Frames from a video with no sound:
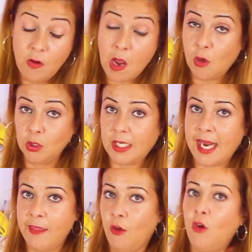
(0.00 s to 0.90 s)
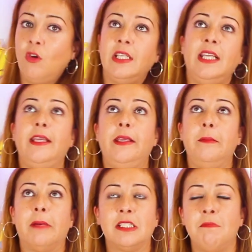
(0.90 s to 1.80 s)
no he encontrado
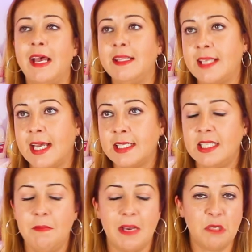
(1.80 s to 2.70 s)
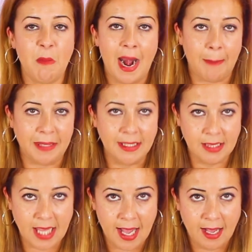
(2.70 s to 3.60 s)
ni más man ni más mala
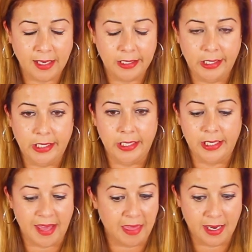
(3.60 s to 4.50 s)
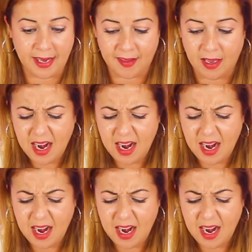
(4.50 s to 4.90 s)
pinta, ni nada de nada.